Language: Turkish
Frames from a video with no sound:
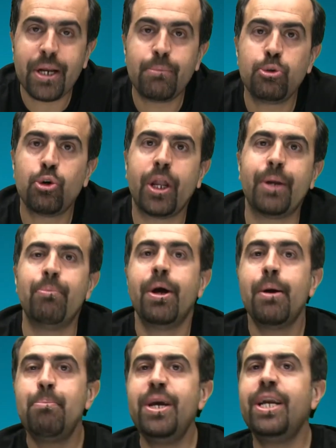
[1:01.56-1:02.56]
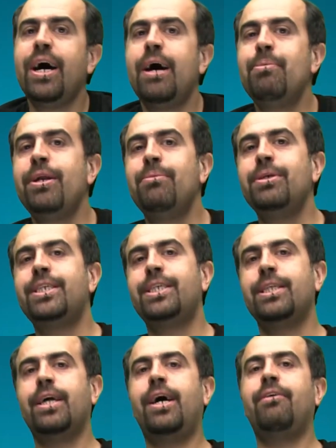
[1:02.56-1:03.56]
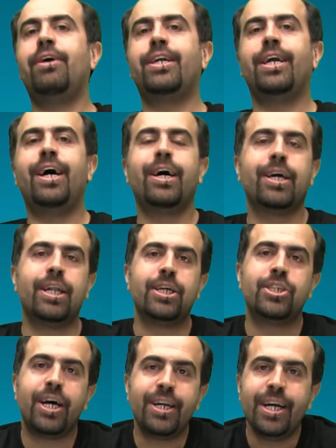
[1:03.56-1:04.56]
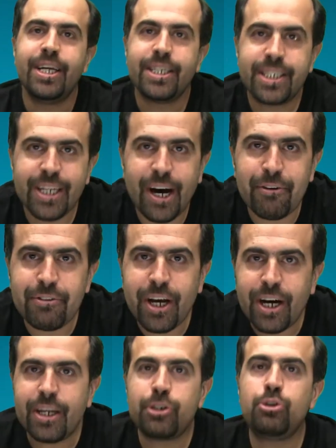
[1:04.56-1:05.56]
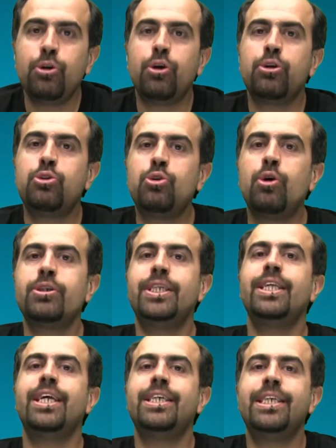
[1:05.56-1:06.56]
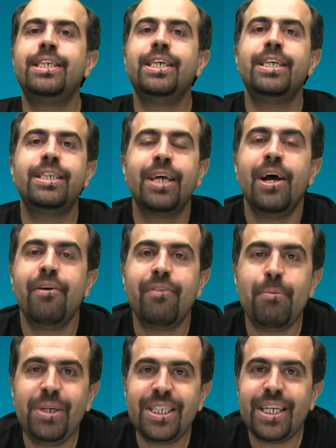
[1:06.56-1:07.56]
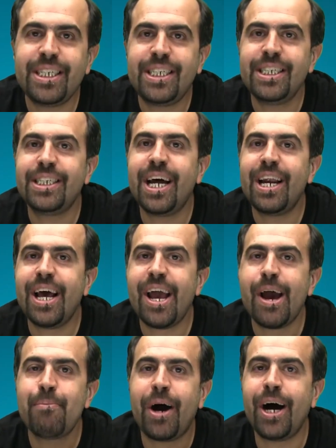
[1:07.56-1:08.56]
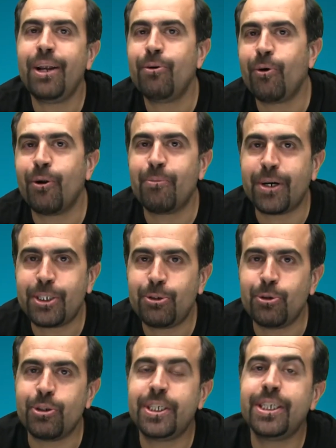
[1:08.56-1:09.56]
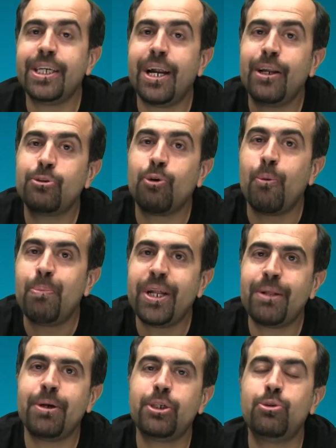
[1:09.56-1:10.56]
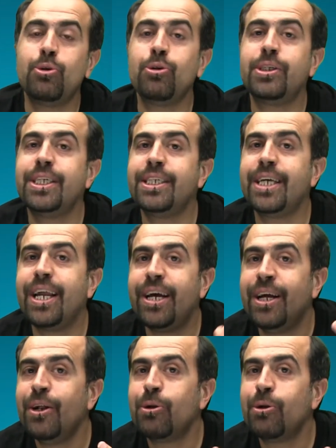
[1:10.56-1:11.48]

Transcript: belirtmiş olayım. Bir haberimiz daha var arkadaşlar. Sınav yaklaşıyor. Çok streslisiniz ve biz de sizlerle hemhal olmak istiyoruz. Sizlerle sohbet etmek istiyoruz. Sizlere